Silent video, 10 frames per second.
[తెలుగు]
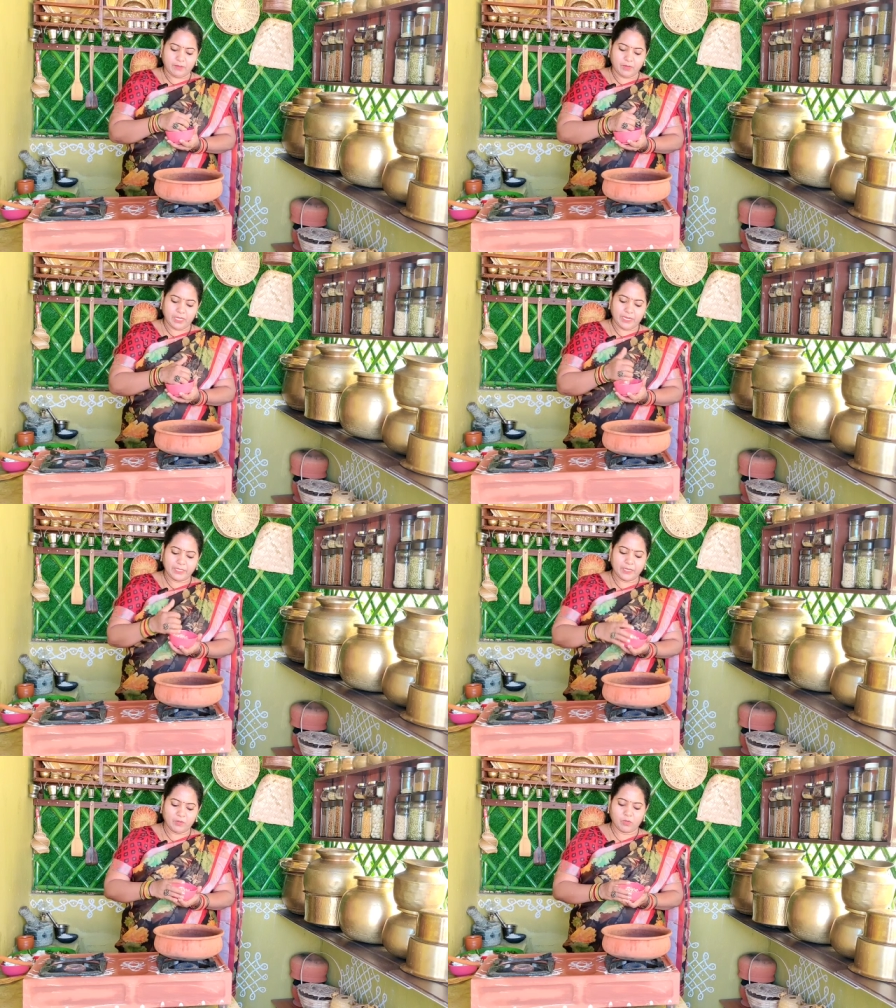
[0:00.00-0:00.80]
ఓకే
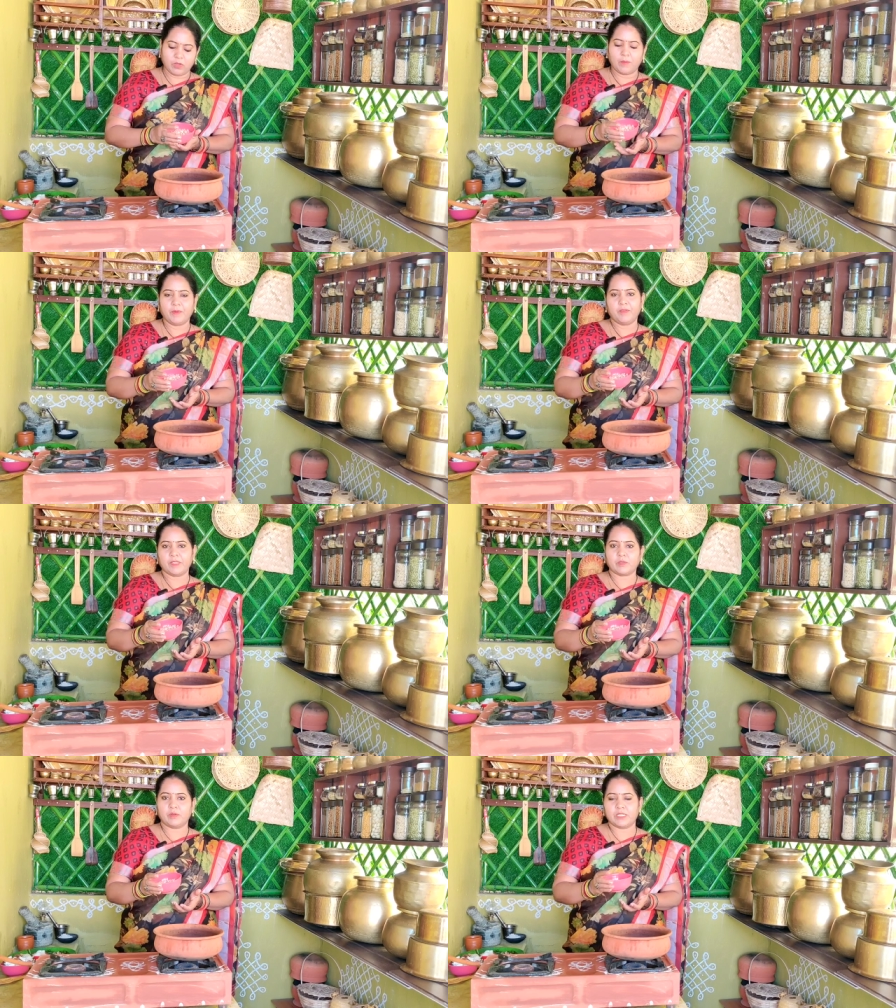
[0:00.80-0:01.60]
లేదంటే ఒక కప్పుడు
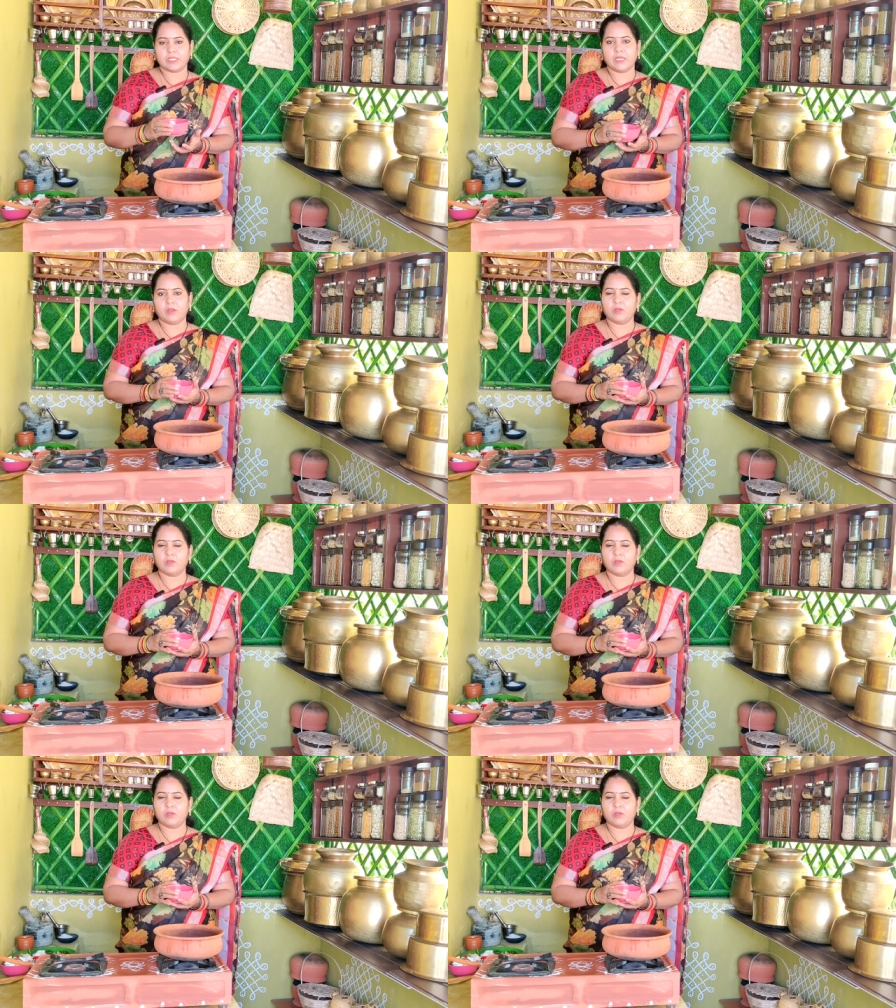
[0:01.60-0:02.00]
వేసుకున్నా సరే